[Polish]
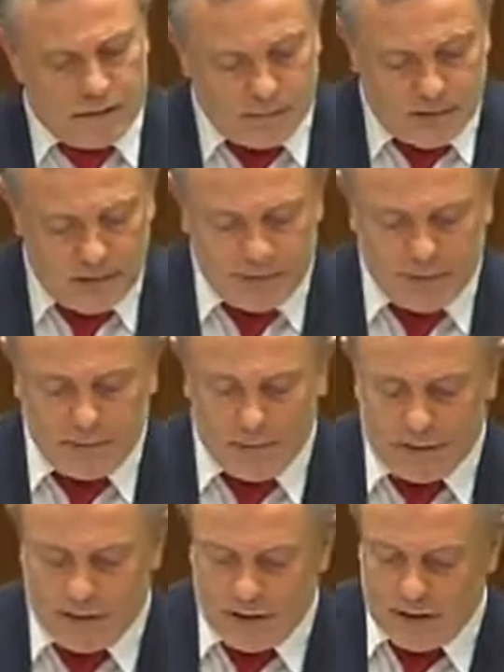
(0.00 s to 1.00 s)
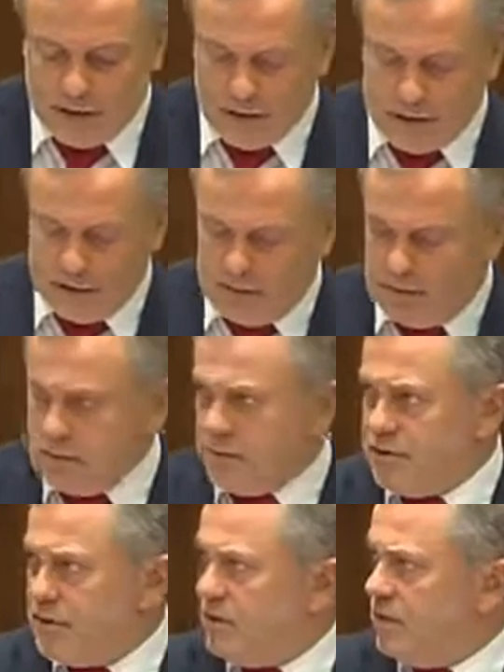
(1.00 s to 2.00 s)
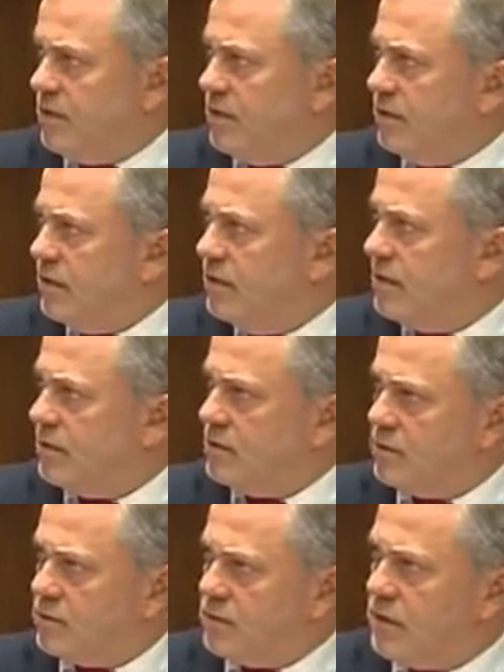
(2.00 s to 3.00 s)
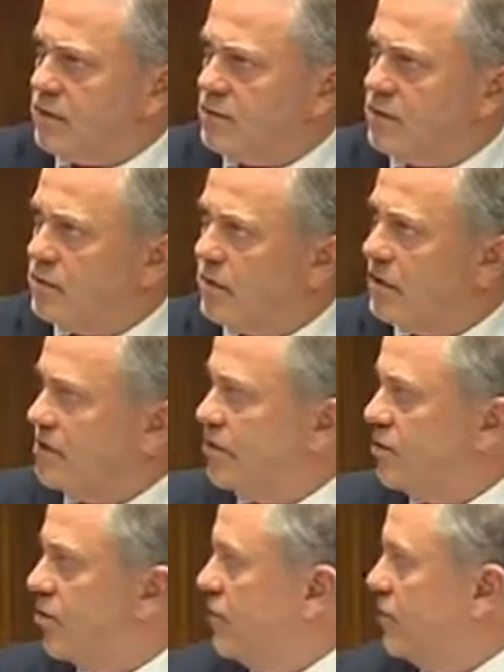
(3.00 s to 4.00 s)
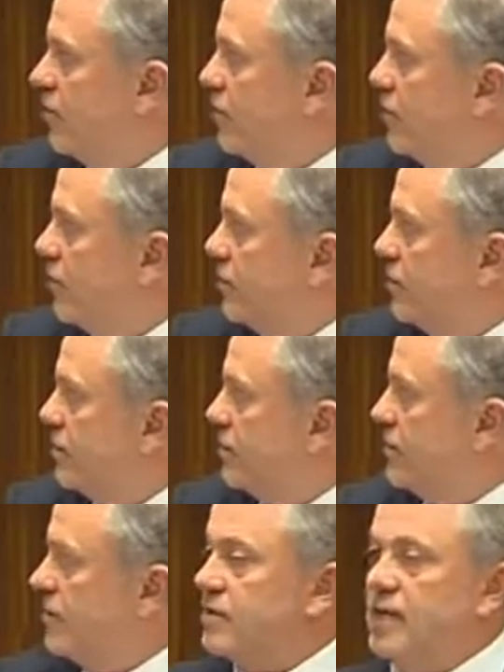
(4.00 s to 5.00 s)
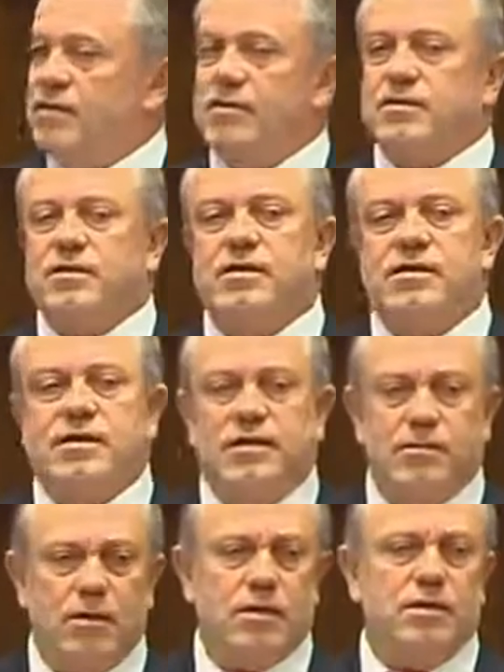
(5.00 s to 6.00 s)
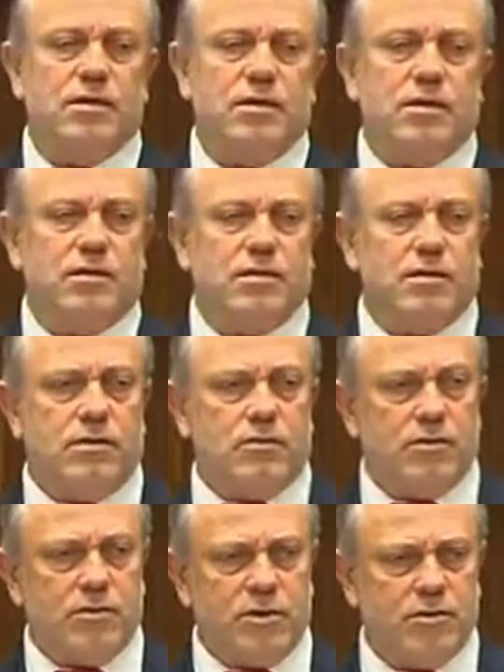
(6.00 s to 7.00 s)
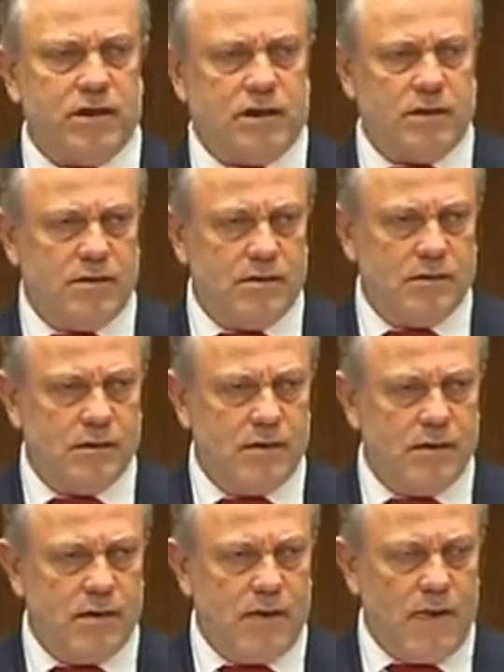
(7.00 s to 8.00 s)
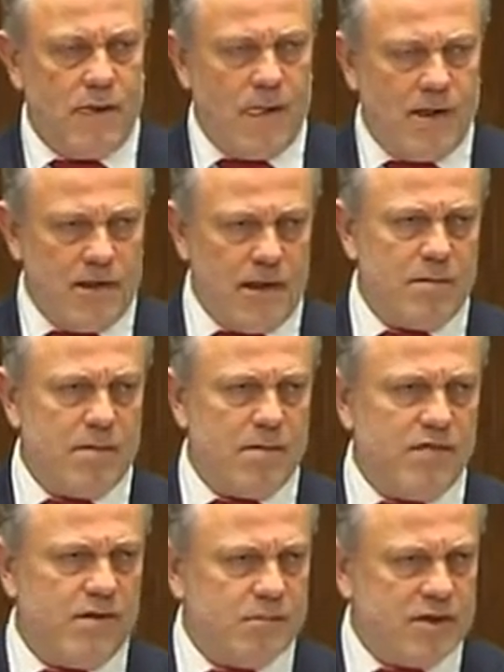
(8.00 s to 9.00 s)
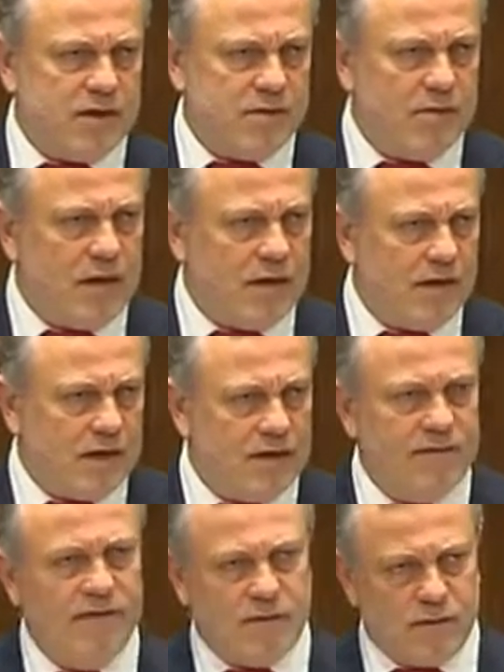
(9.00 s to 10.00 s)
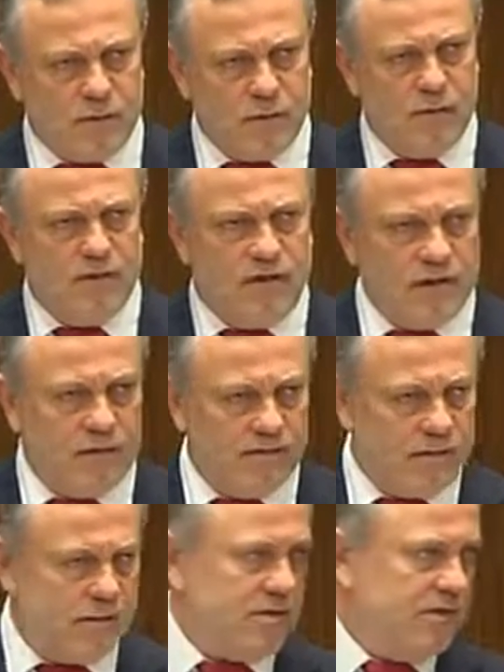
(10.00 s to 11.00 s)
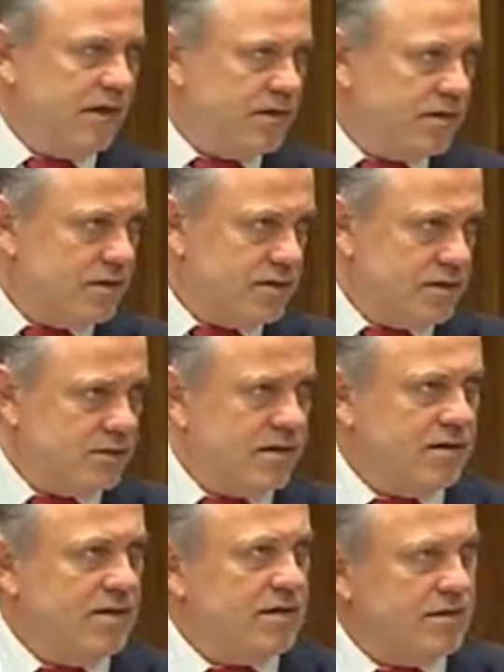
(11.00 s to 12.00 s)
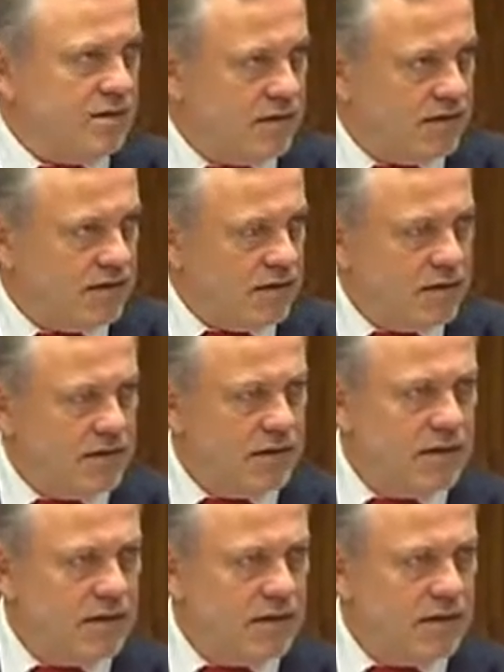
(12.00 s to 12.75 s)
My proponujemy, żeby tę sytuację przejściową związaną z kryzysem odnieść tylko do roku przyszłego. Nie ma bowiem przesłanek, nawet tych długofalowych, by twierdzić, że sytuacja kryzysowa